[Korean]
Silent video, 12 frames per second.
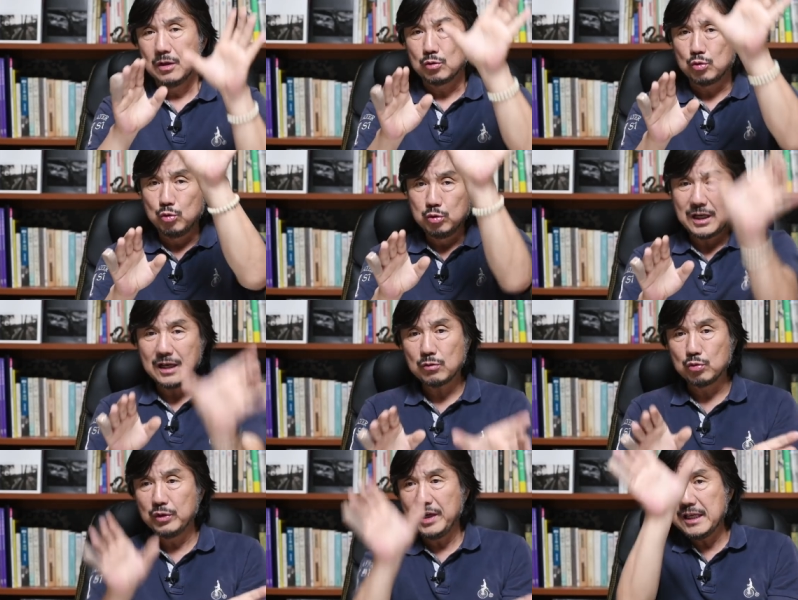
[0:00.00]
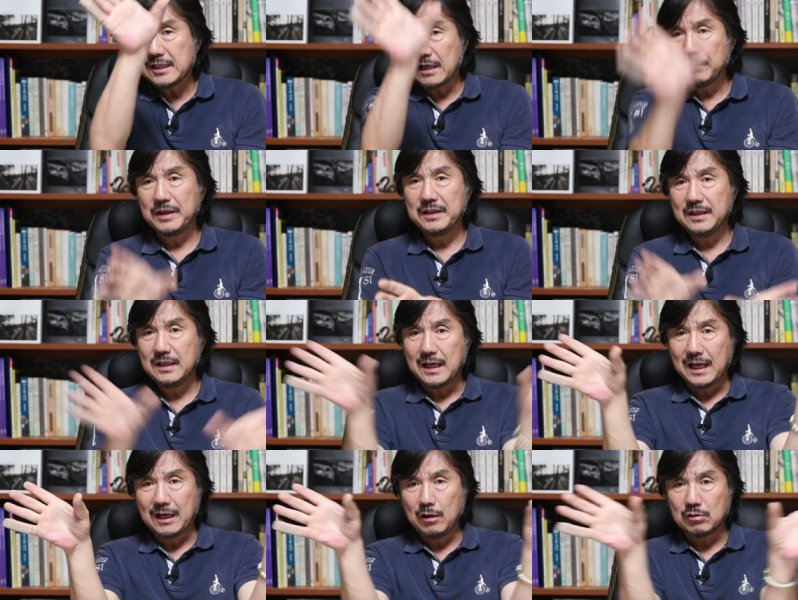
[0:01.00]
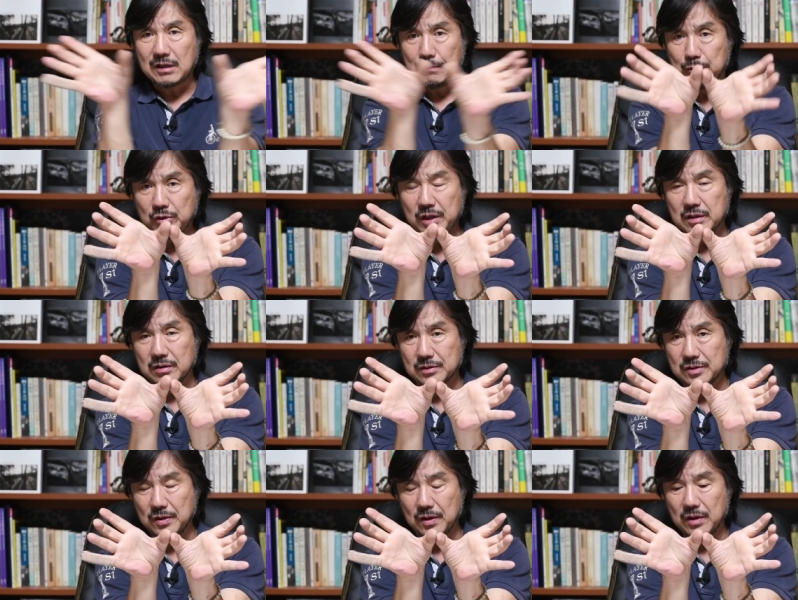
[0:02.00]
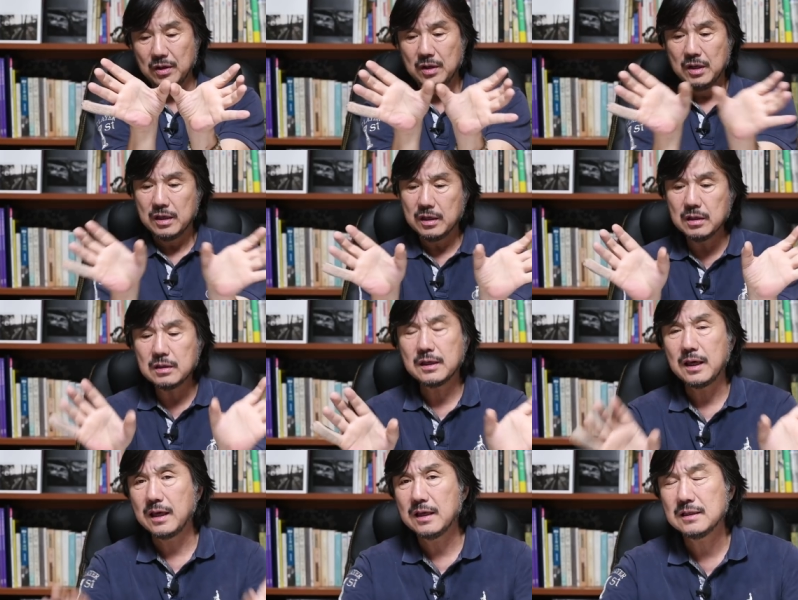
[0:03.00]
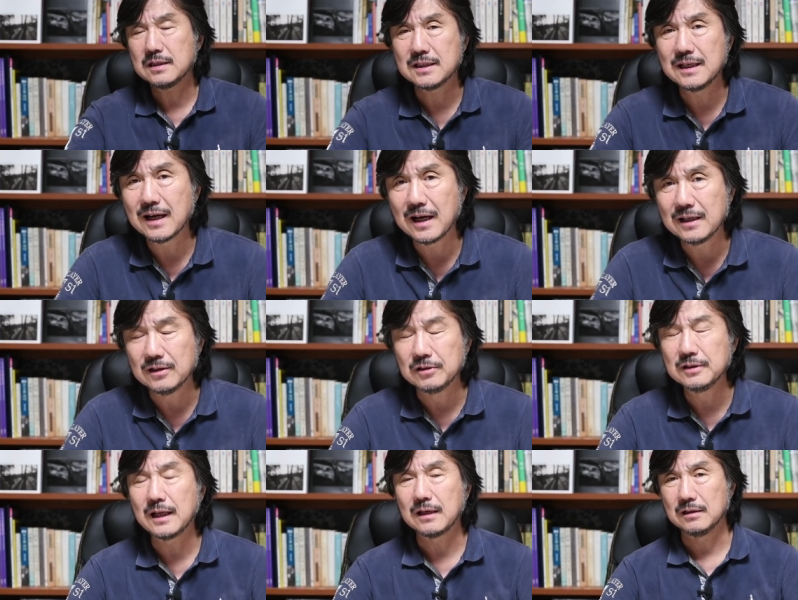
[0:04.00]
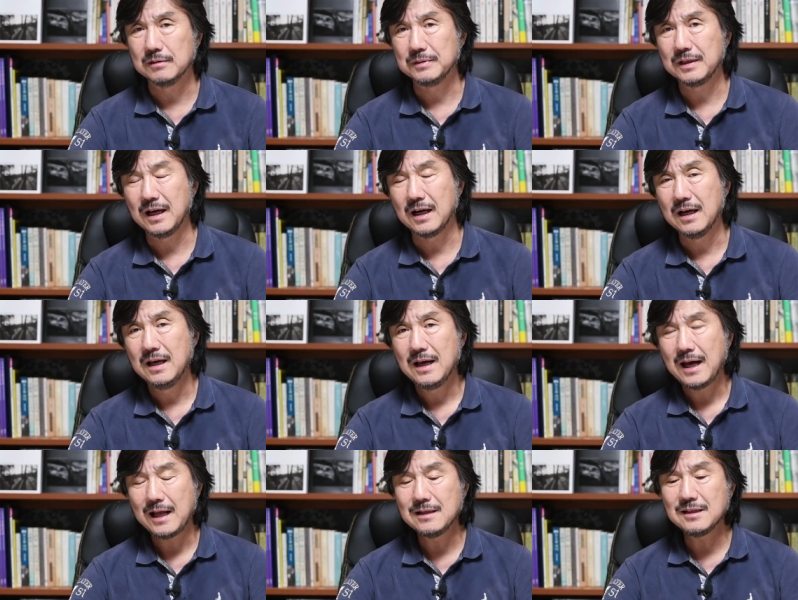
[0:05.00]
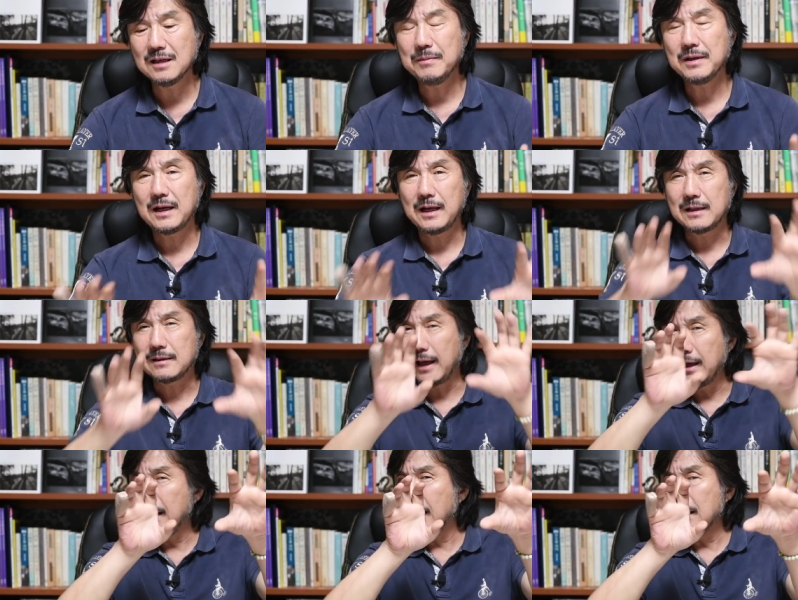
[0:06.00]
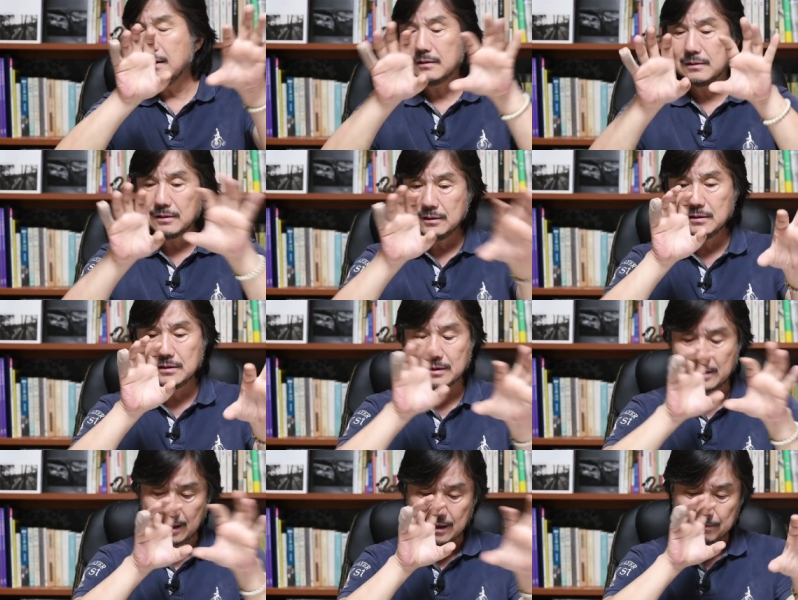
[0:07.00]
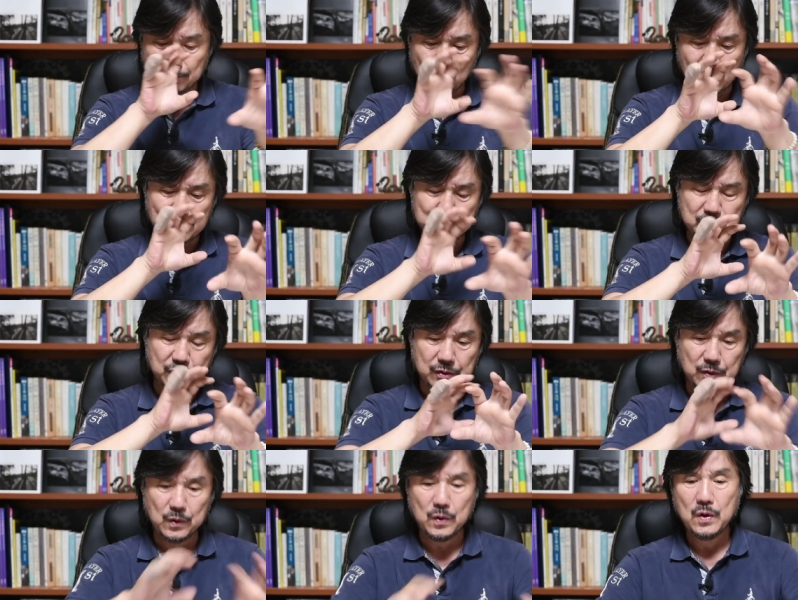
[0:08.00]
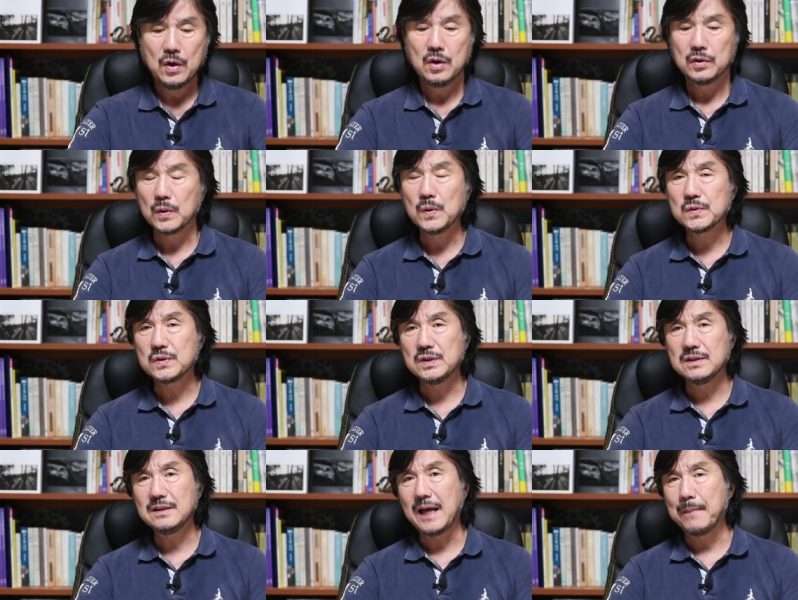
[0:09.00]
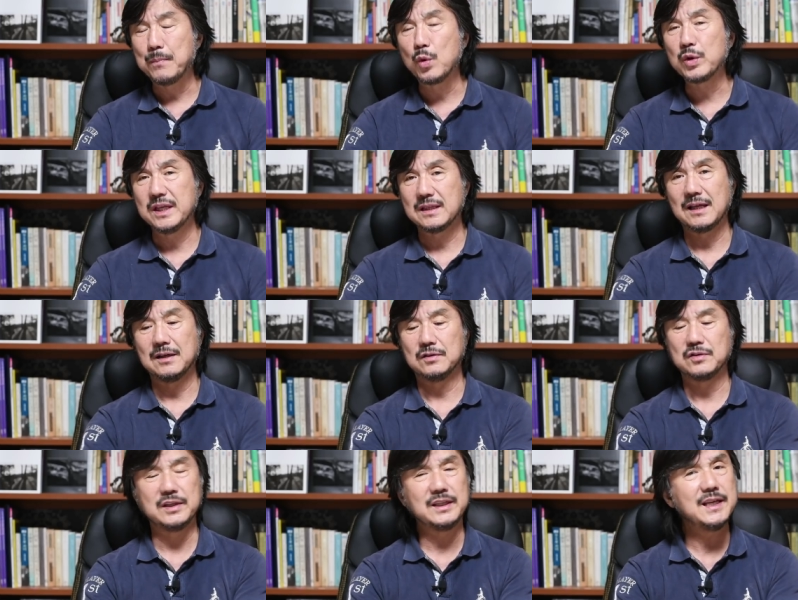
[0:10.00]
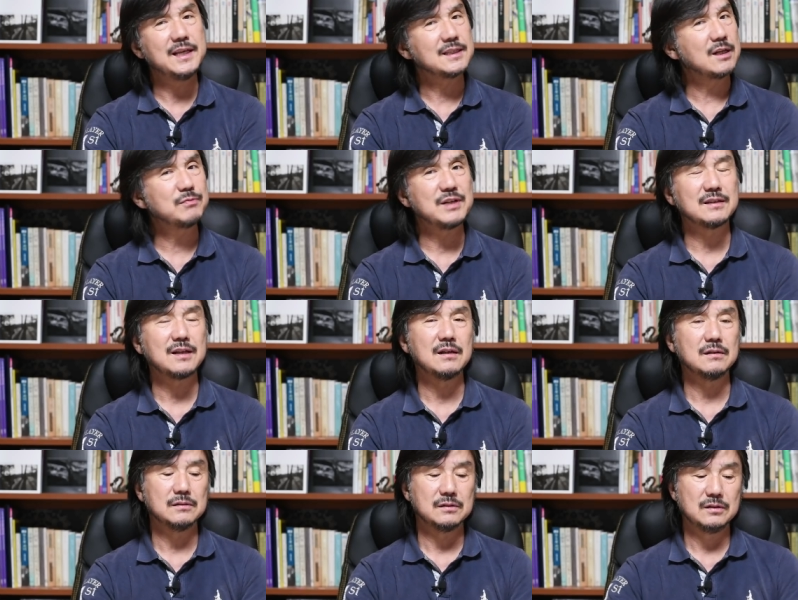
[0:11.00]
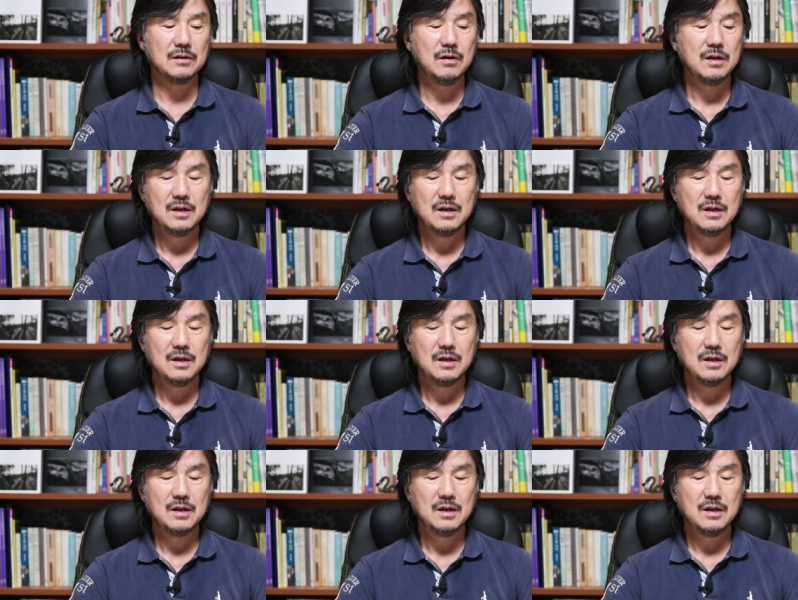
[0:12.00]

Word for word: 두 장, 두 개의 장면이 하나로 딱 붙어 있는 거죠. 이렇게 시야가 느리다는 겁니다. 한 장면 안에 다양한 것들을 이렇게 복합적으로 놓을 수 있는 안목이 있다는 거죠. 이게 예사롭지 않다는 거거든요.